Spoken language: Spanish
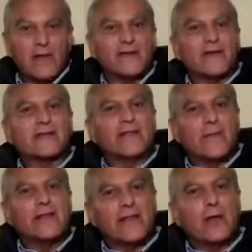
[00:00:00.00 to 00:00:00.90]

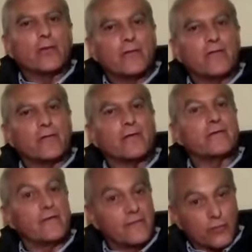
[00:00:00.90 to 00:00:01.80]
Ciertamente hay
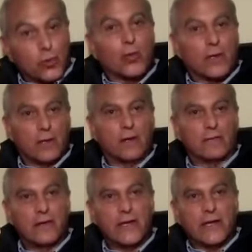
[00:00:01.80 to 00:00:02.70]
condiciones
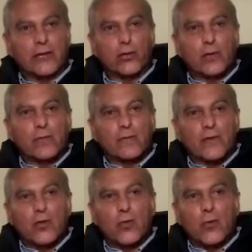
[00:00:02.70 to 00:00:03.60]
históricas en donde hemos
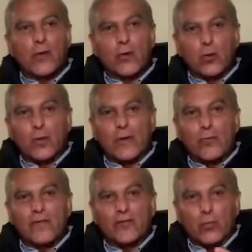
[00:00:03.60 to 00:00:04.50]
tenido un modelo
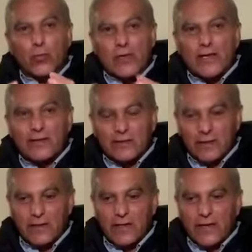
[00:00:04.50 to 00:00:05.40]
económico
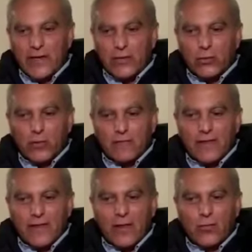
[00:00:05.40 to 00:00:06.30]
excluyente, en donde
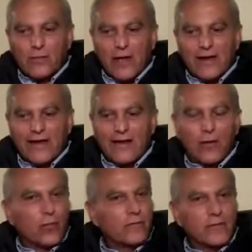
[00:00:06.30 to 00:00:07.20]
se ha dado una gran
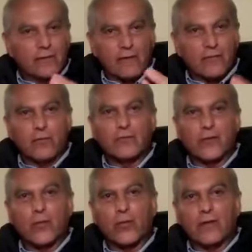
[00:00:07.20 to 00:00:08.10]
concentración
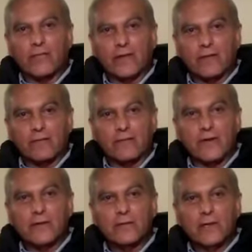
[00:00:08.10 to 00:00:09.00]
del poder
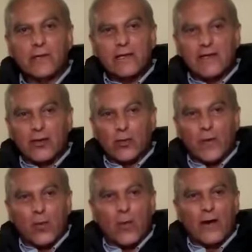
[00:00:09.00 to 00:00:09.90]
financiero y
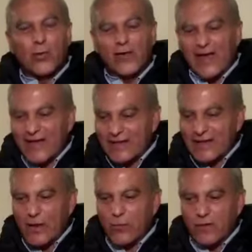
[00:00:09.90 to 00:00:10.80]
agropecuario que ha
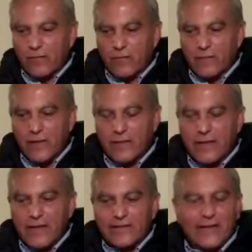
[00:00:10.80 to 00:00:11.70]
generado una sociedad
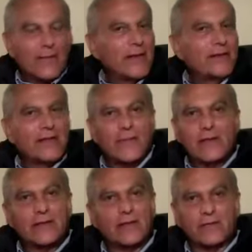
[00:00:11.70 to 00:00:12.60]

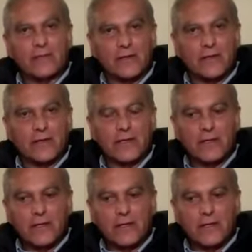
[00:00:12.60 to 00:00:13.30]
tremendamente dividida